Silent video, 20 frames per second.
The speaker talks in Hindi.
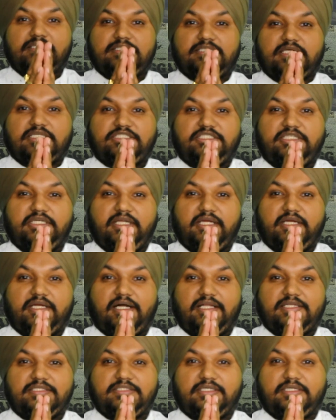सत
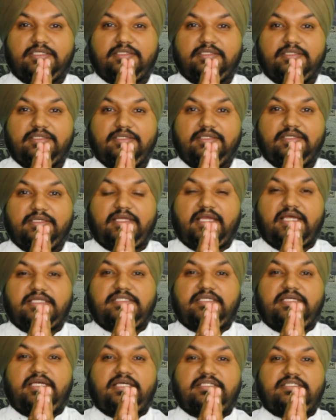श्रीकाल सर
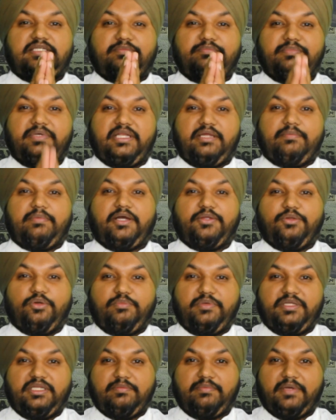कैसे हैं सब मेरे
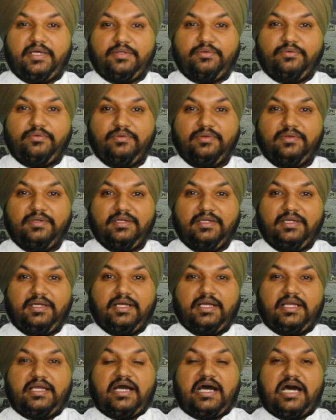भाइयों मेरी बहनों
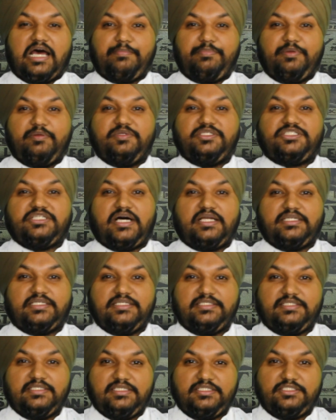कार पे विचार
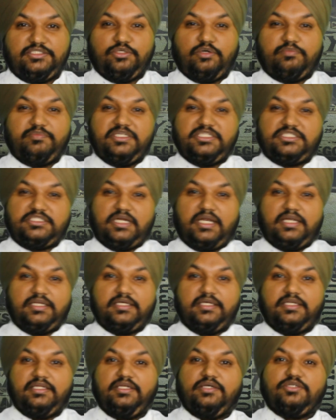की सीरीज जो हमने
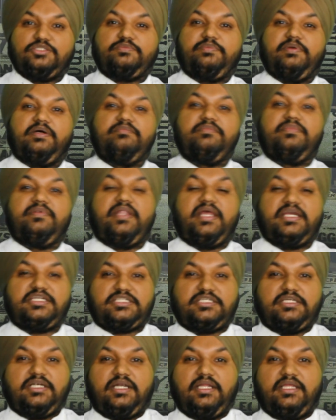स्टार्ट करी है उस पर हम
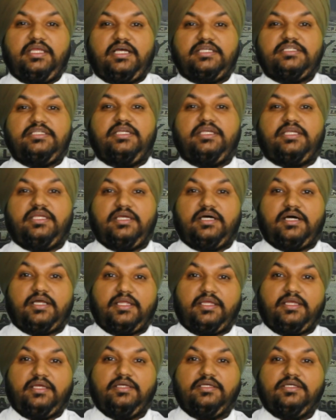नेक्स्ट गाड़ी आज लेके आ
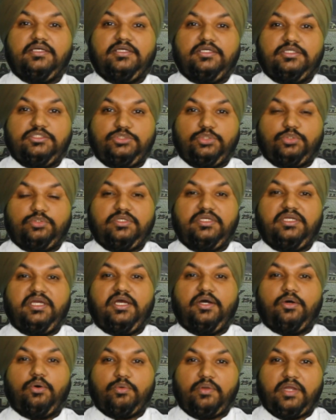रहे हैं जो कि
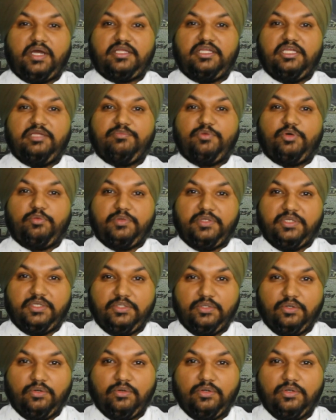है होंडा की
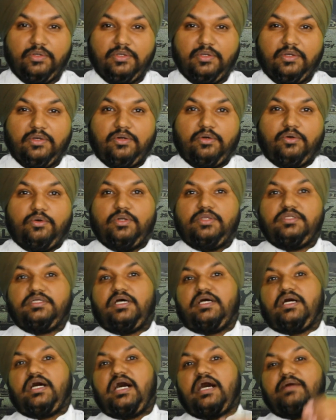मोबिलियो और
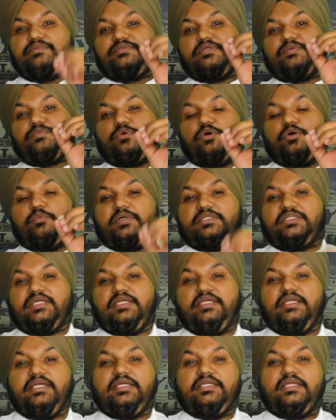आप सबको पता
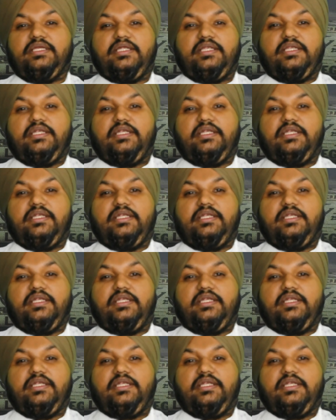ही है कि